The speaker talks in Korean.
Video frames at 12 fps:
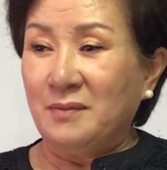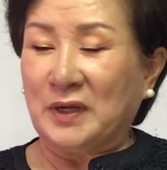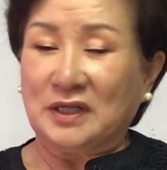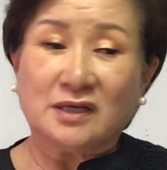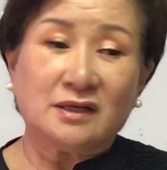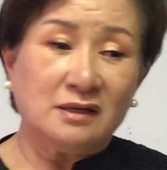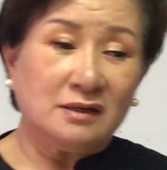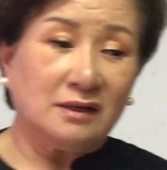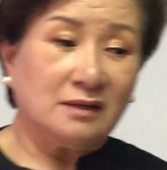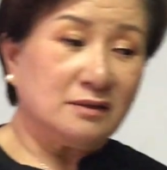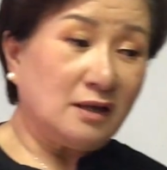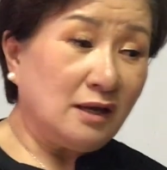만약에
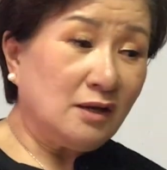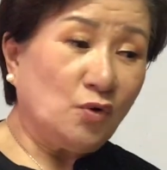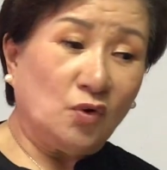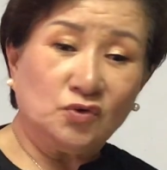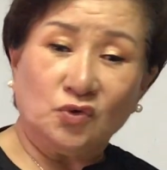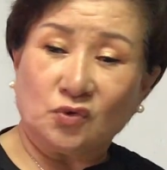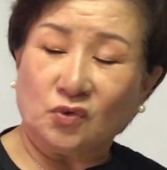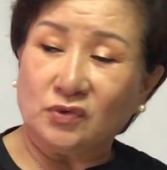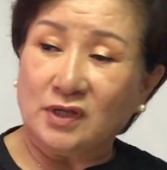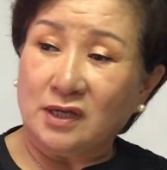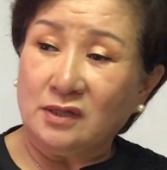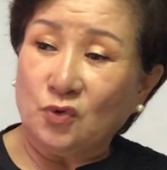이게 내 공로로,
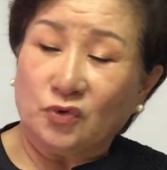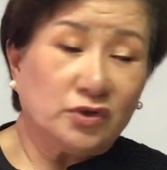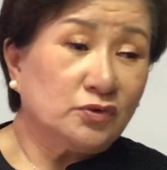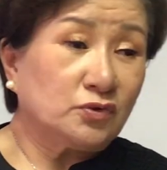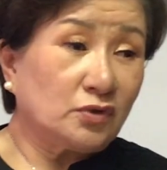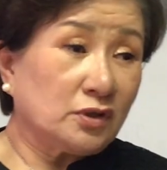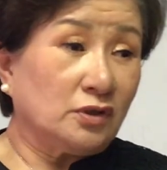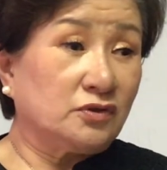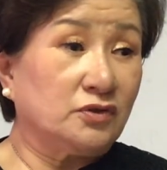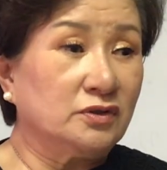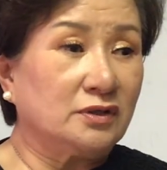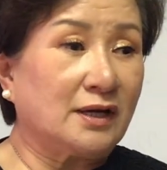내 노력으로 이거
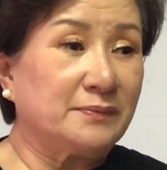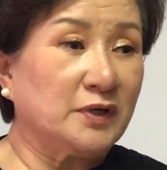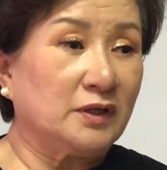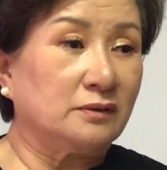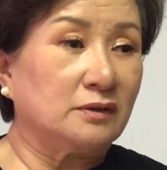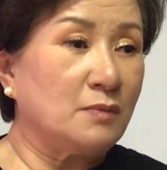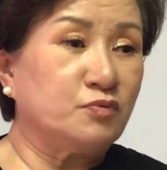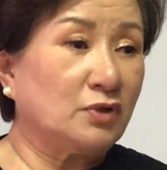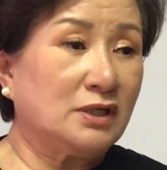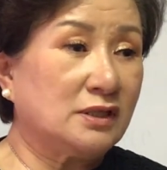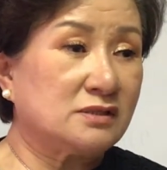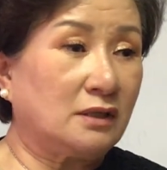얻은 거라면, 나
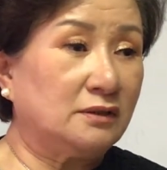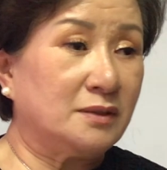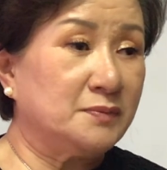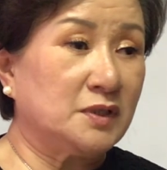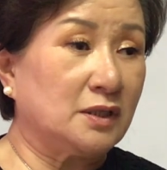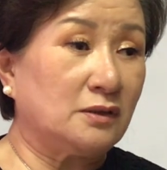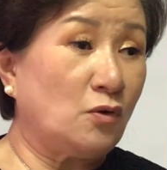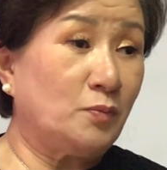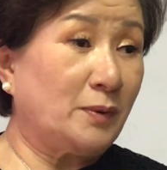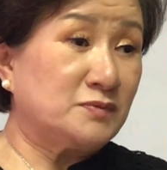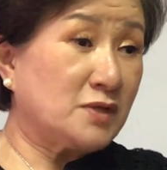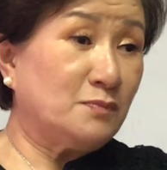불안해서 안 됩니다. 나 오늘
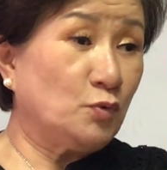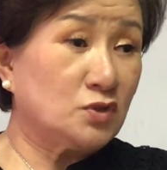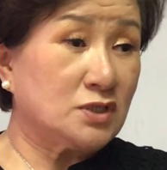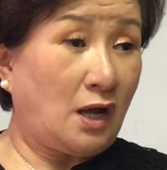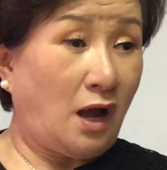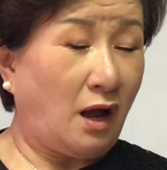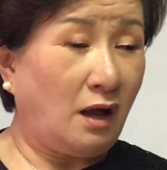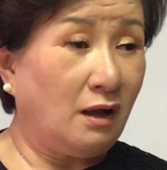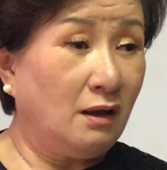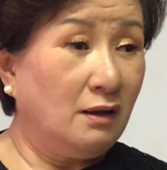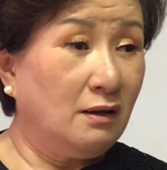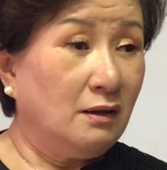밤 잠 못 자.
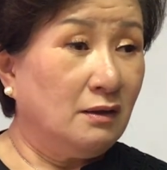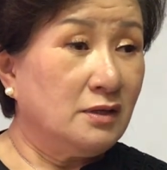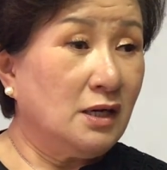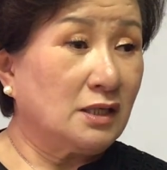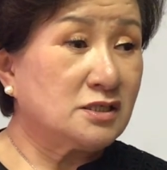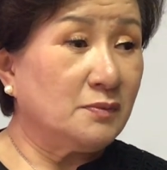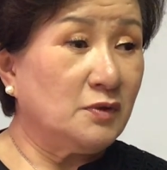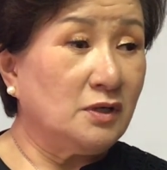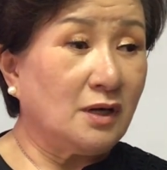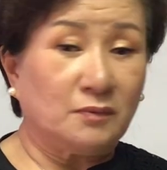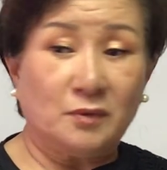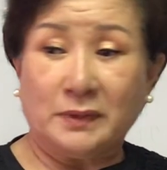내일 아침
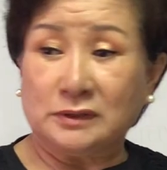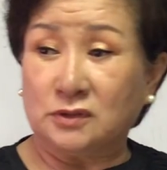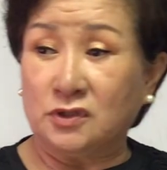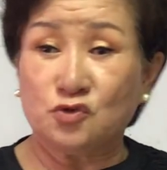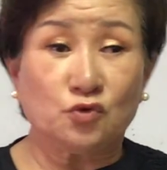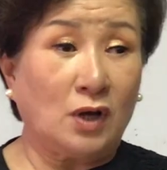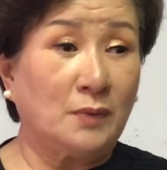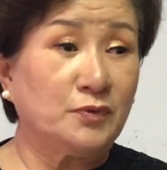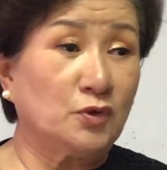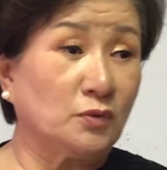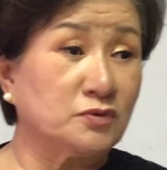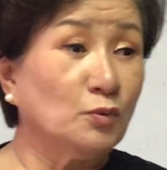일나보면 그리스도
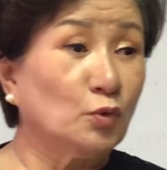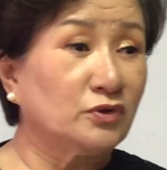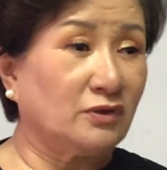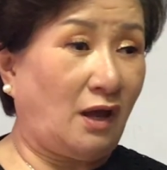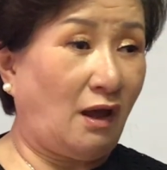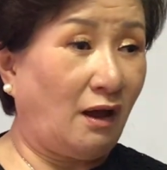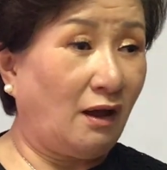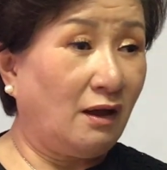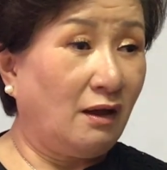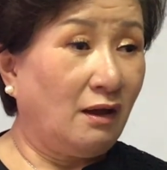갚으리 없으면 어떡해.